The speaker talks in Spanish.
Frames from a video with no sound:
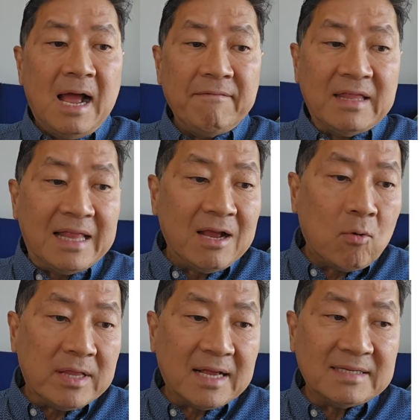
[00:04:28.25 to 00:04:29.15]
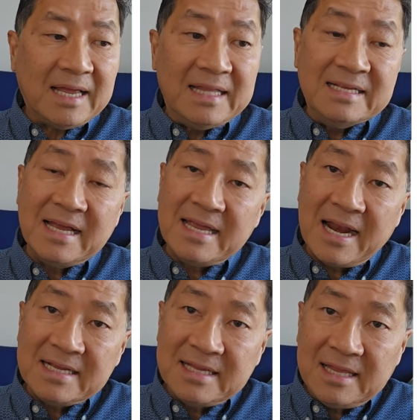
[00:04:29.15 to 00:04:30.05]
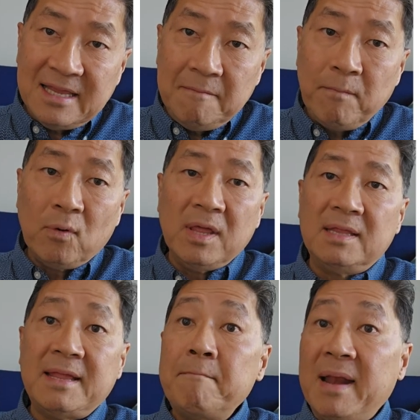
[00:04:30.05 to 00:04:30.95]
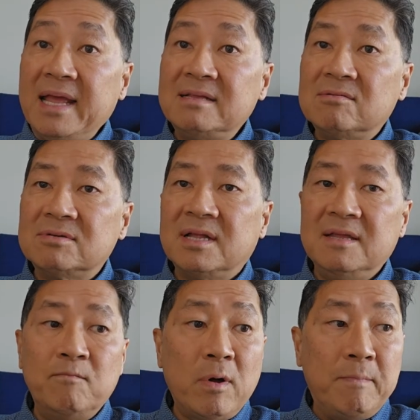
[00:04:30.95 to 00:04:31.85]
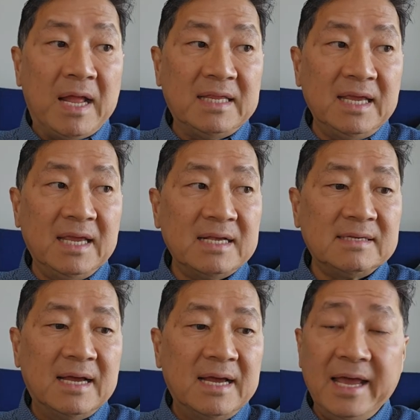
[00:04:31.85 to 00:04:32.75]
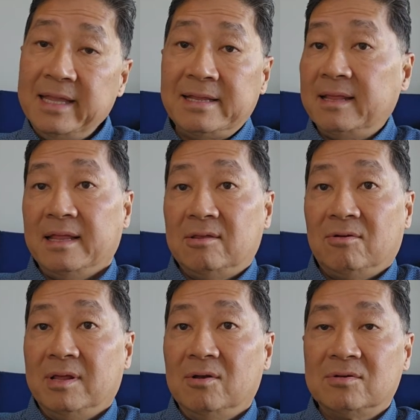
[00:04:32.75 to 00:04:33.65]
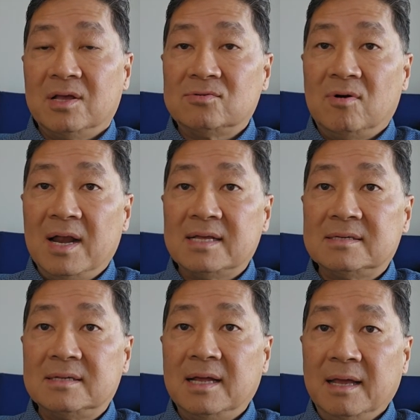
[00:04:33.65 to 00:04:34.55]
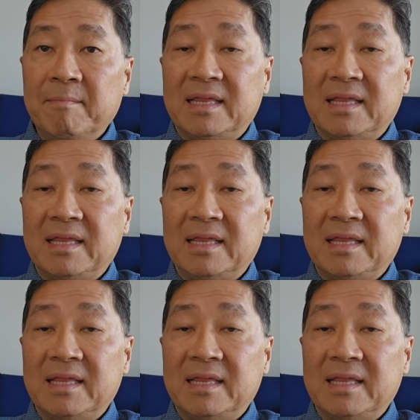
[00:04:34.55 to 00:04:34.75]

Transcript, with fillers: A final de cuentas, el diseñar este tipo de templates o este tipo de plantillas entra dentro de lo que son las eh,